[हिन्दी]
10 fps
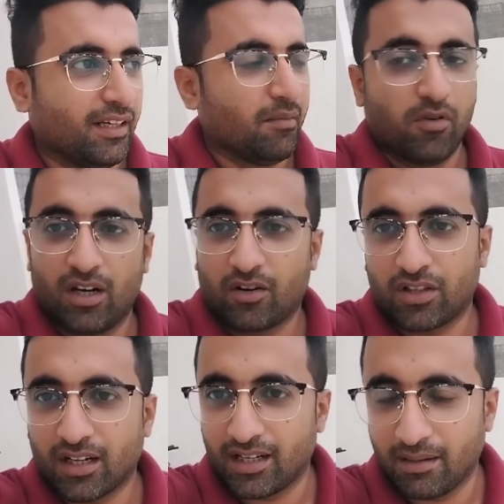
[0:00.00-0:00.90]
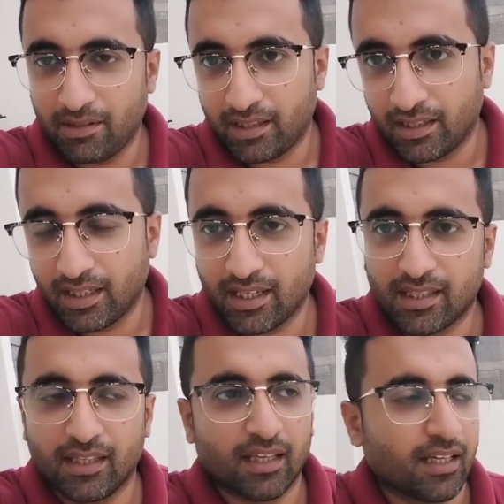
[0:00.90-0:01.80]
बुखार उतरने का नाम नहीं ले रहा ये ऐसी
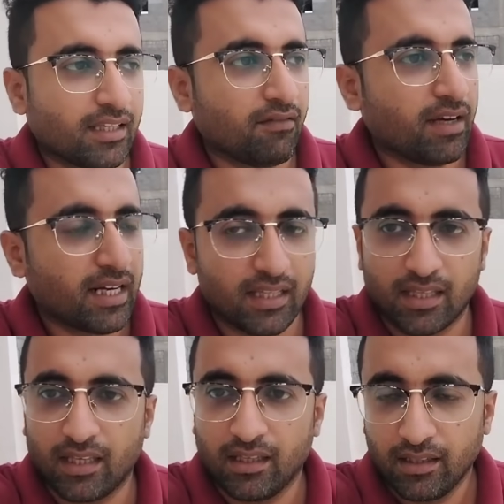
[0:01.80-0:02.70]
एक ऐसा वायरस है